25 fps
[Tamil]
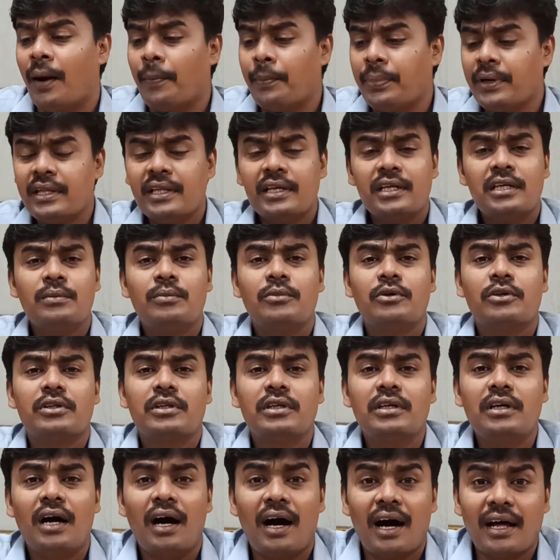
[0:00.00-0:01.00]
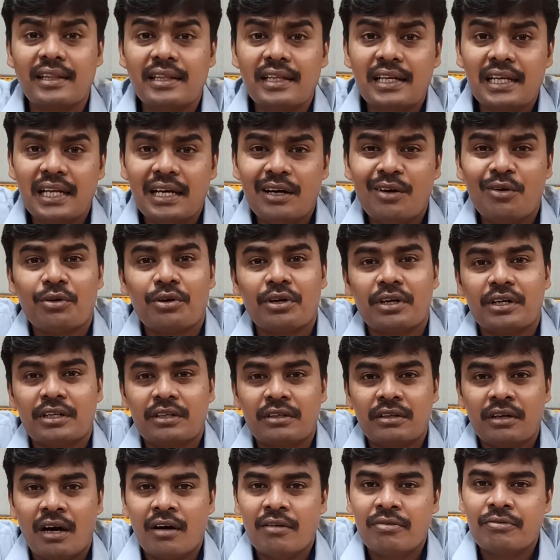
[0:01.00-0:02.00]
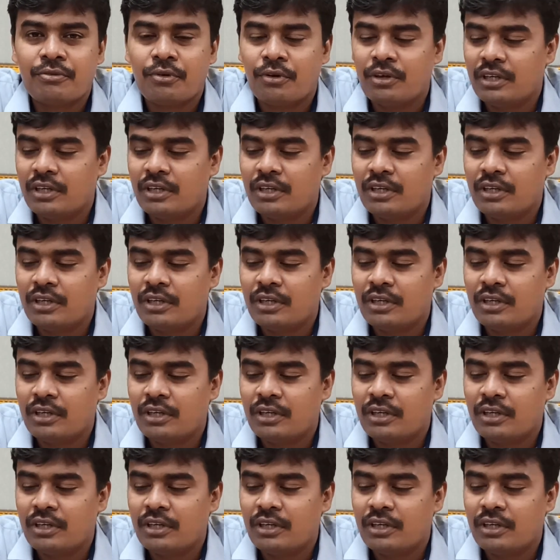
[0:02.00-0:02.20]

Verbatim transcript: அப்படி இருக்கும்போது அதில் ஒரு டாப்